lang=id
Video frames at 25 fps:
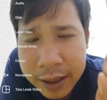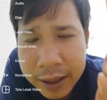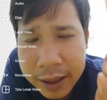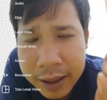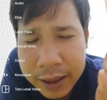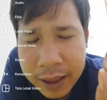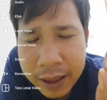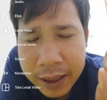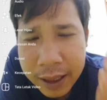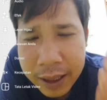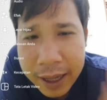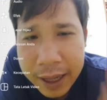
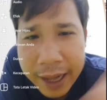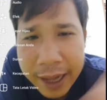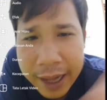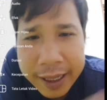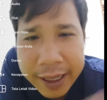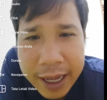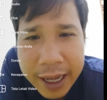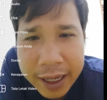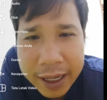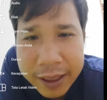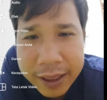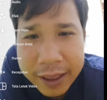
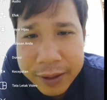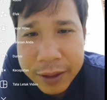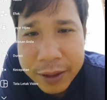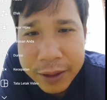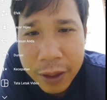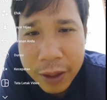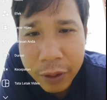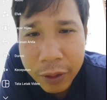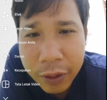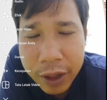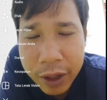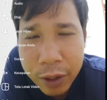layar
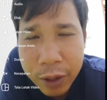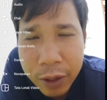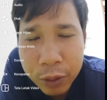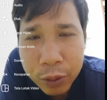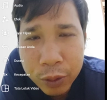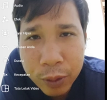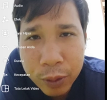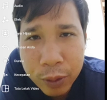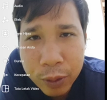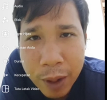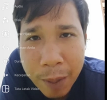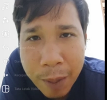hijau ya
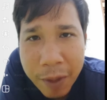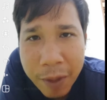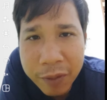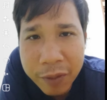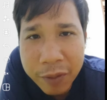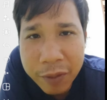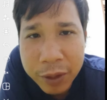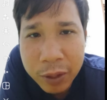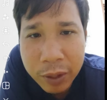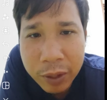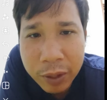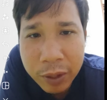untuk nama
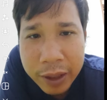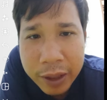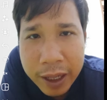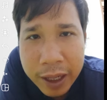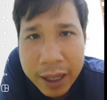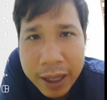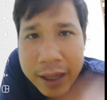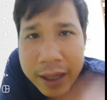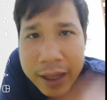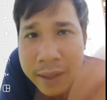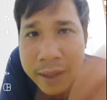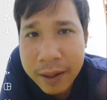fiturnya.
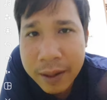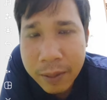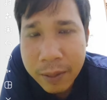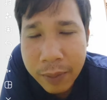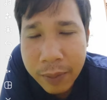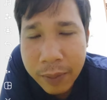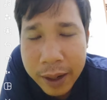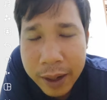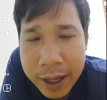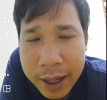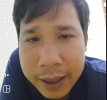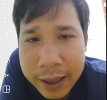
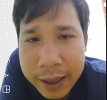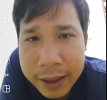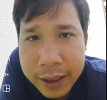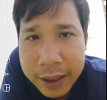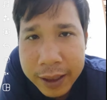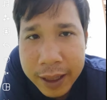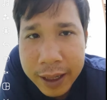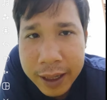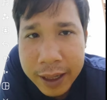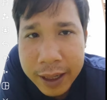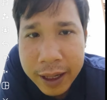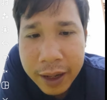Pada
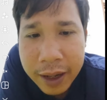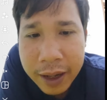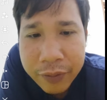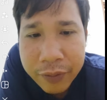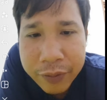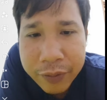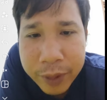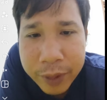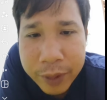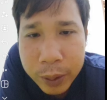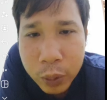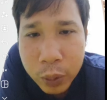intinya dengan
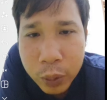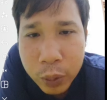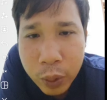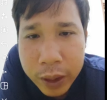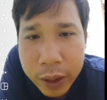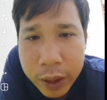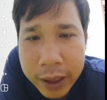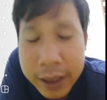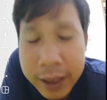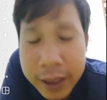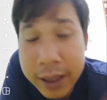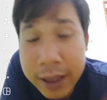fitur
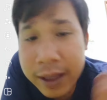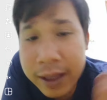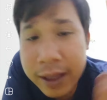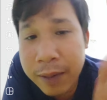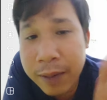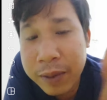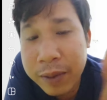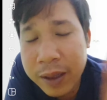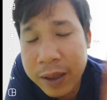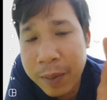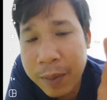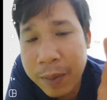ini kita
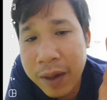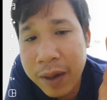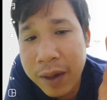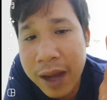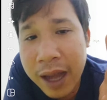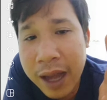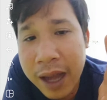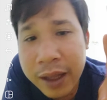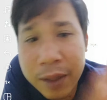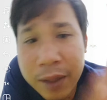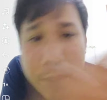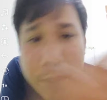bisa
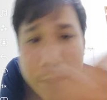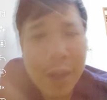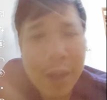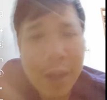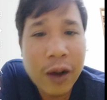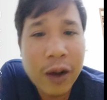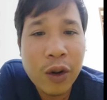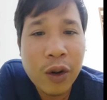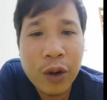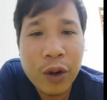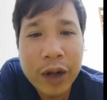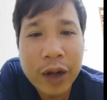mengganti
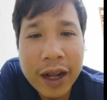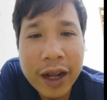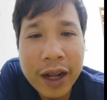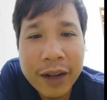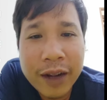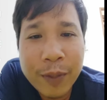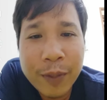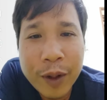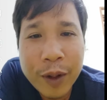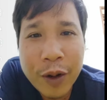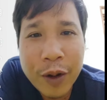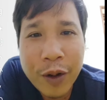background dari
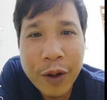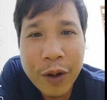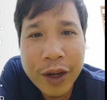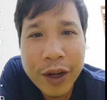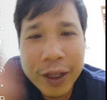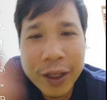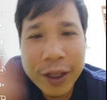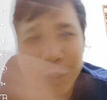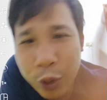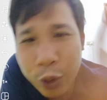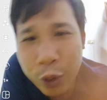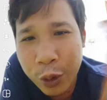video ini.
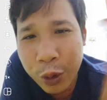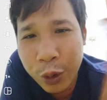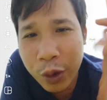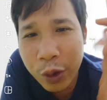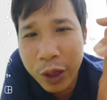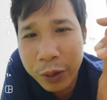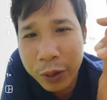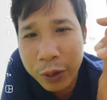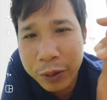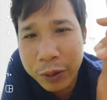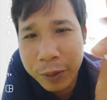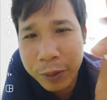Contohnya
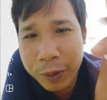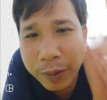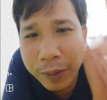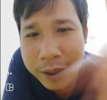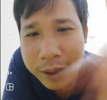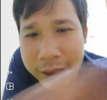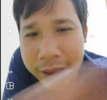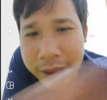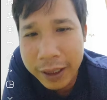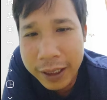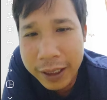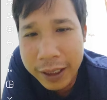itu
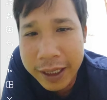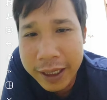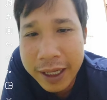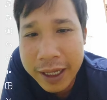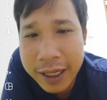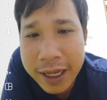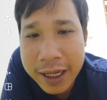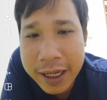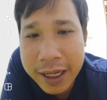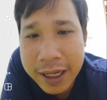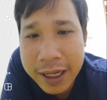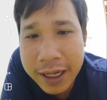seperti ini.
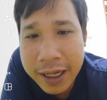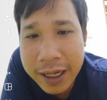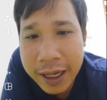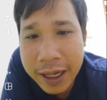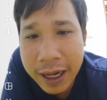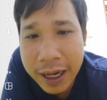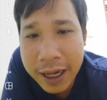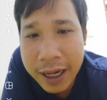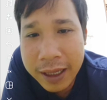Kalian